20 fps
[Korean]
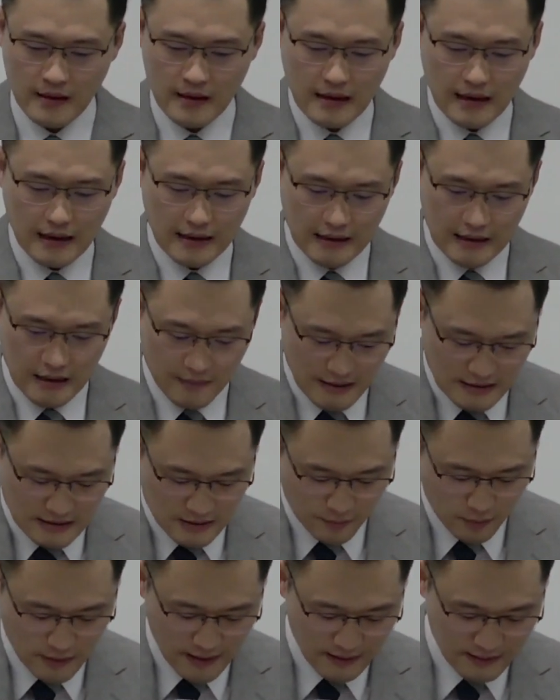하나님의
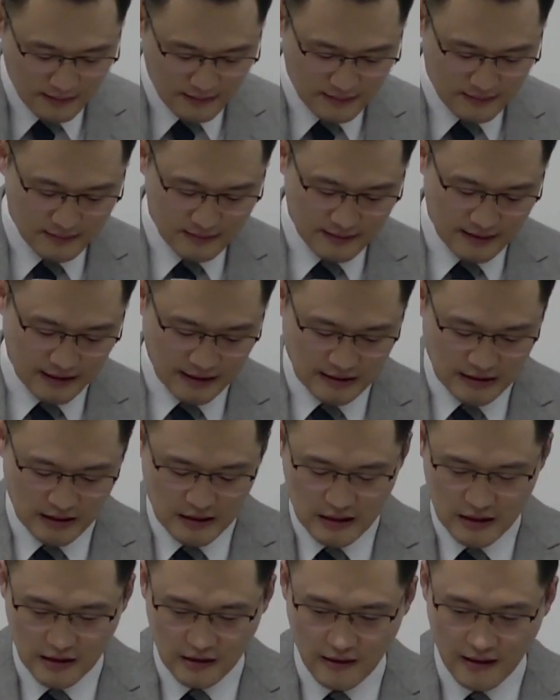말씀보다 당장
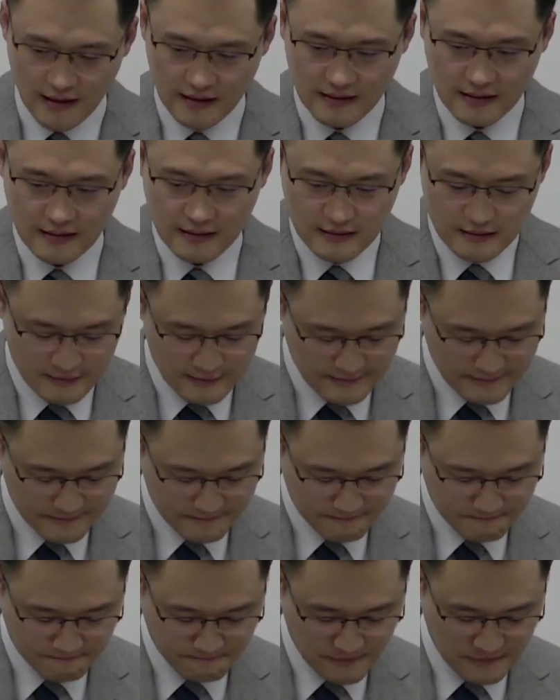이익과
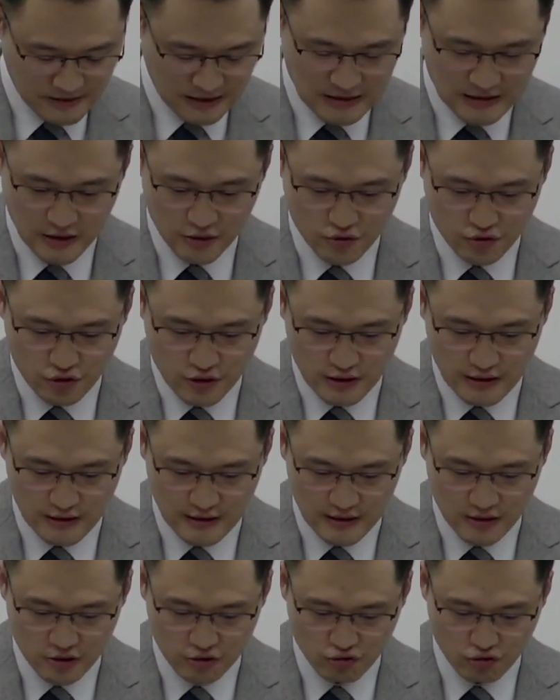자신의
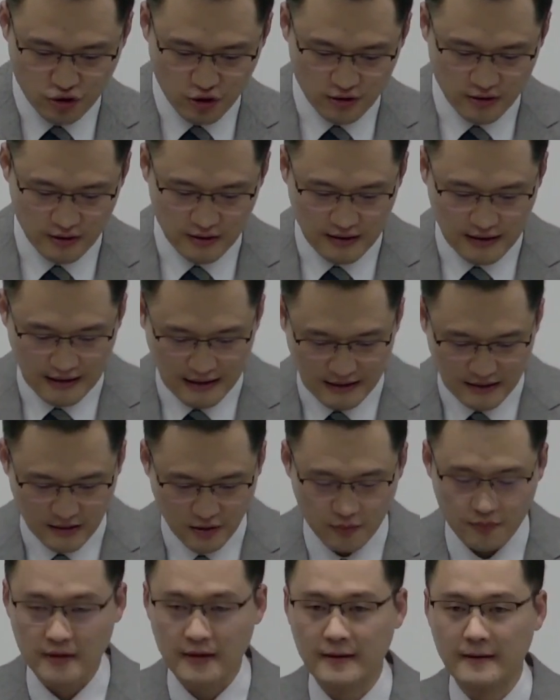유익을 우선 하는
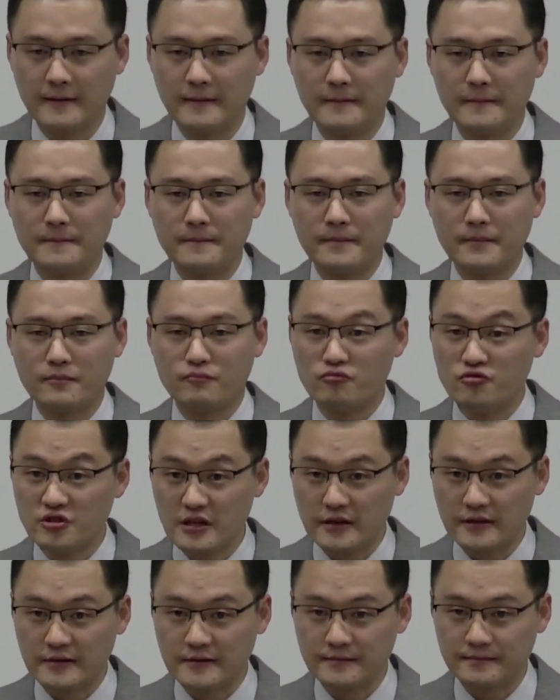겁니다.
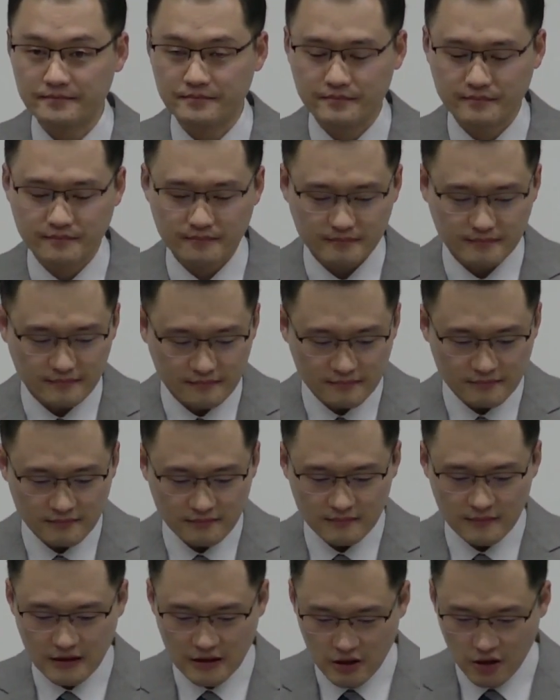문제는
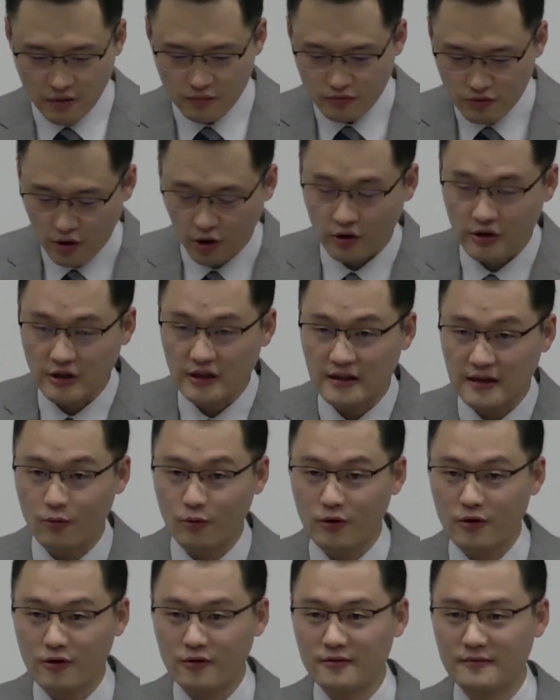이런 분들이 어디
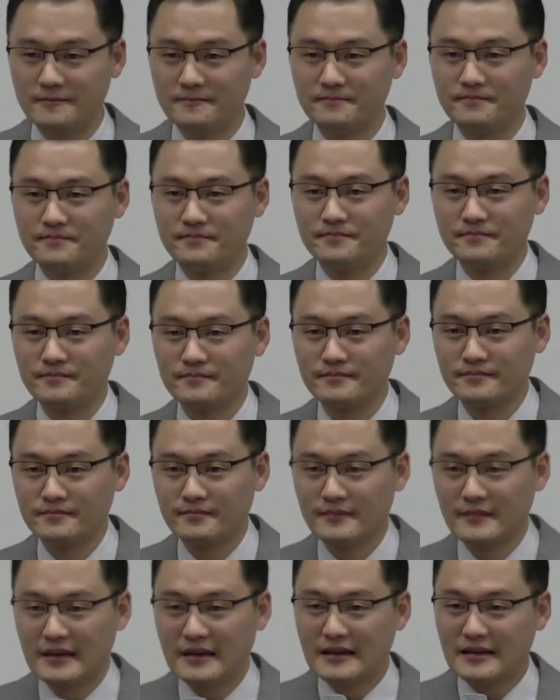있다고요?
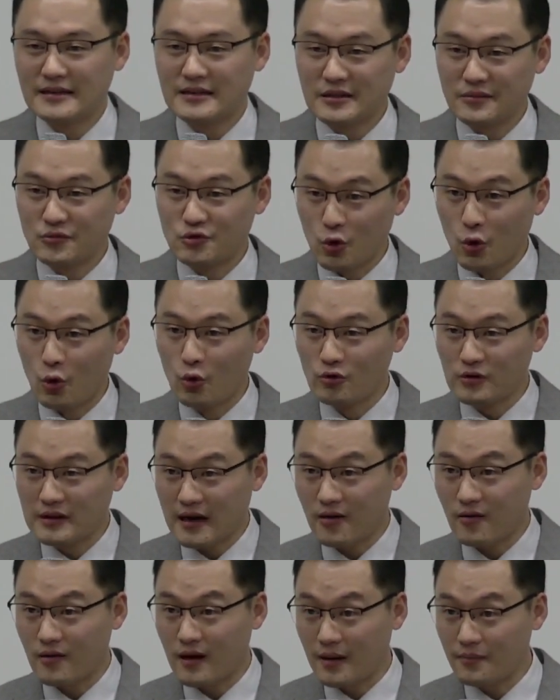지금 좋은
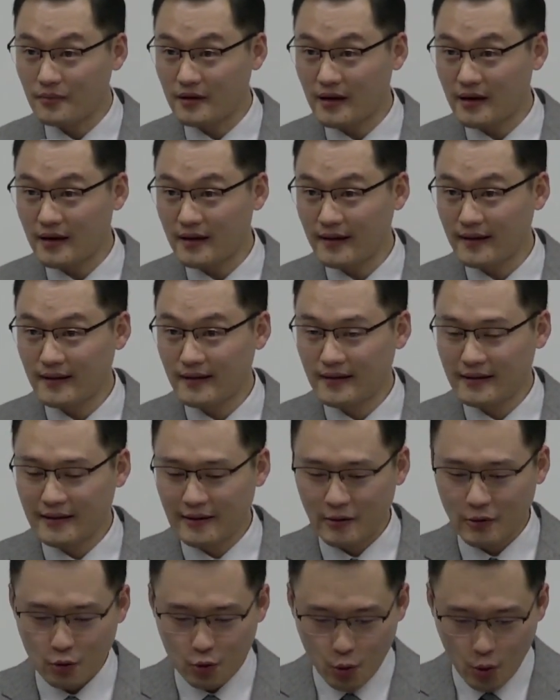땅과 함께
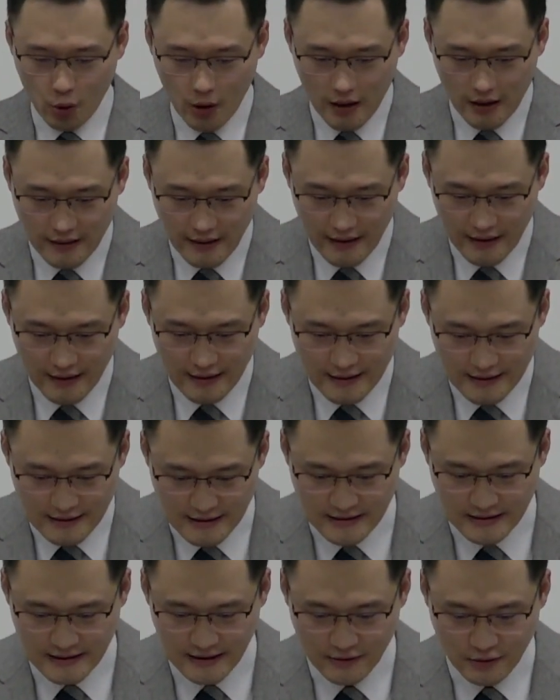교회 안에
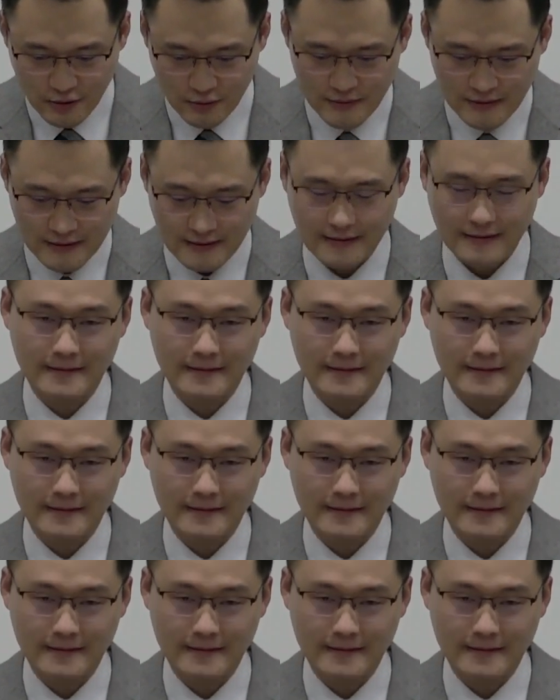있다는 겁니다.